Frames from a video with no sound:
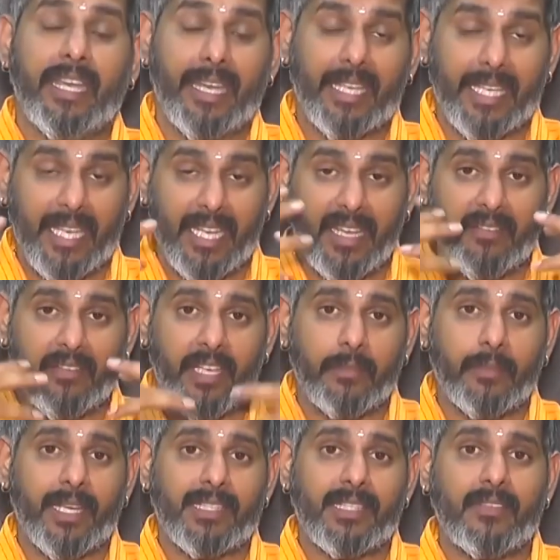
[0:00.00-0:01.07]
ஏன்னா
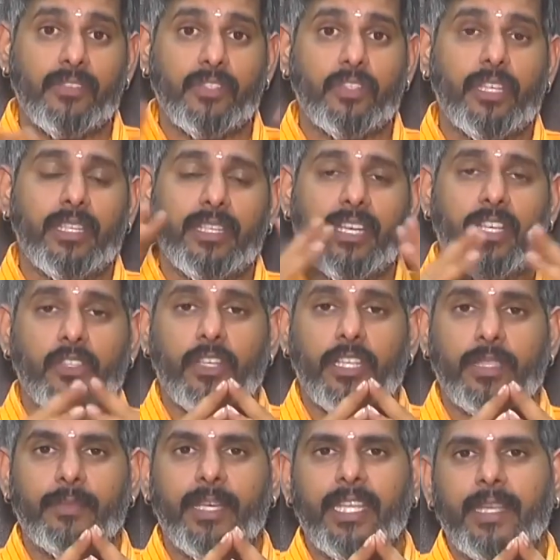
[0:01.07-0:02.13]
இறைவனை மனசில் வச்சுட்டு அது
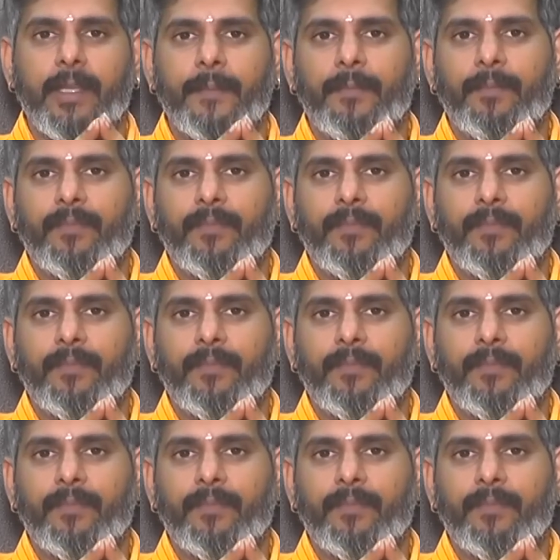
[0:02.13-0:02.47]
நடந்துடும் அந்த மாதிரி